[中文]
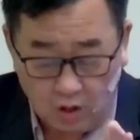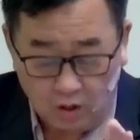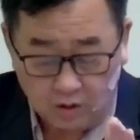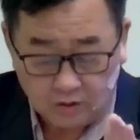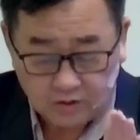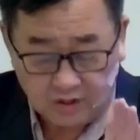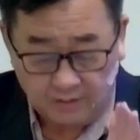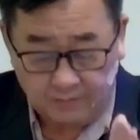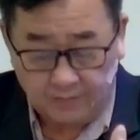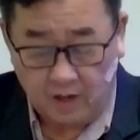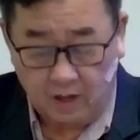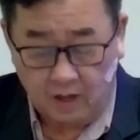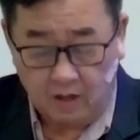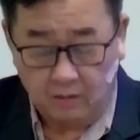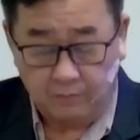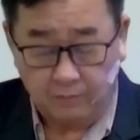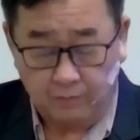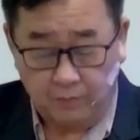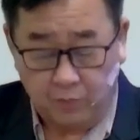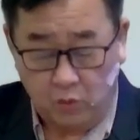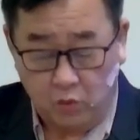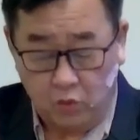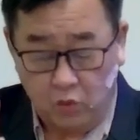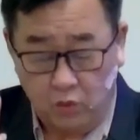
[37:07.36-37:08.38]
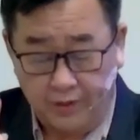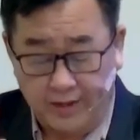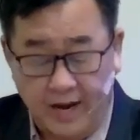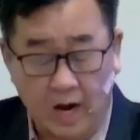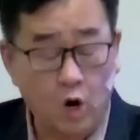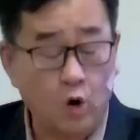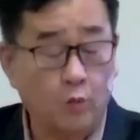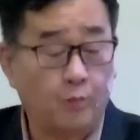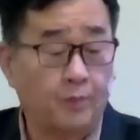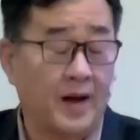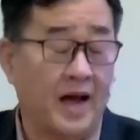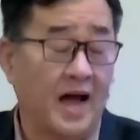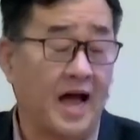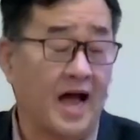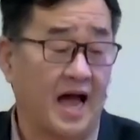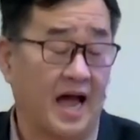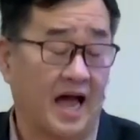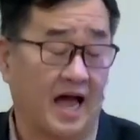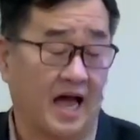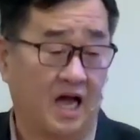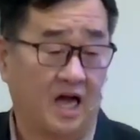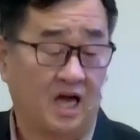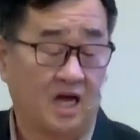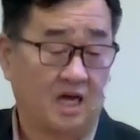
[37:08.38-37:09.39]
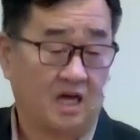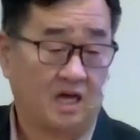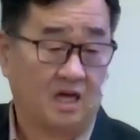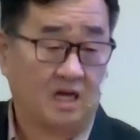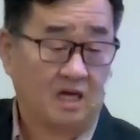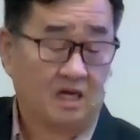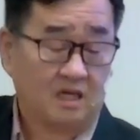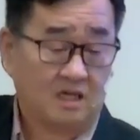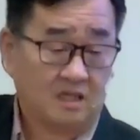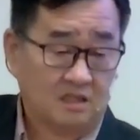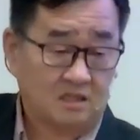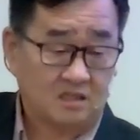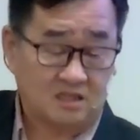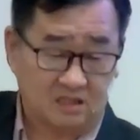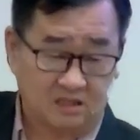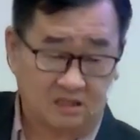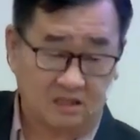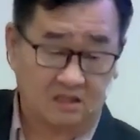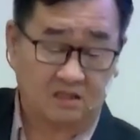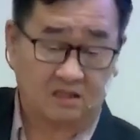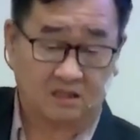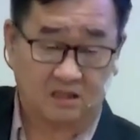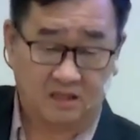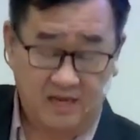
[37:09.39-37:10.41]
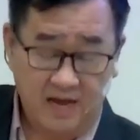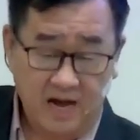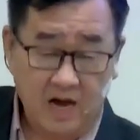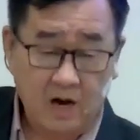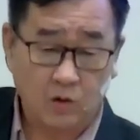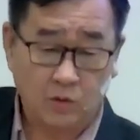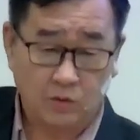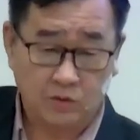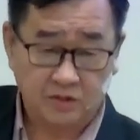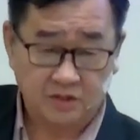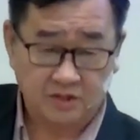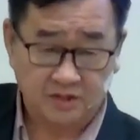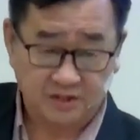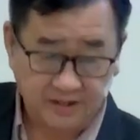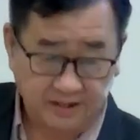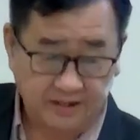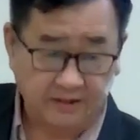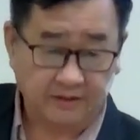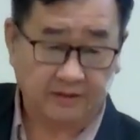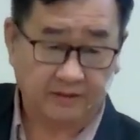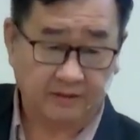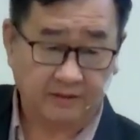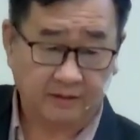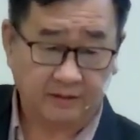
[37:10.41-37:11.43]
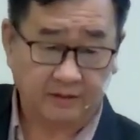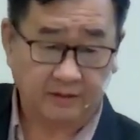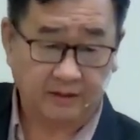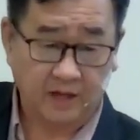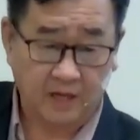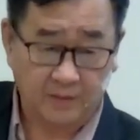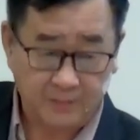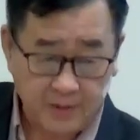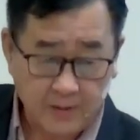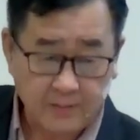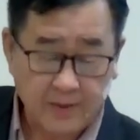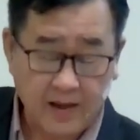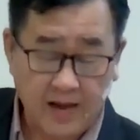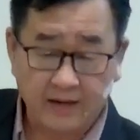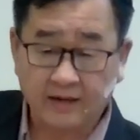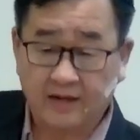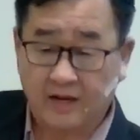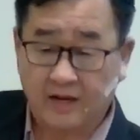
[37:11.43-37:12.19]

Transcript: 什么？不要怕，只要信。明白吗？你可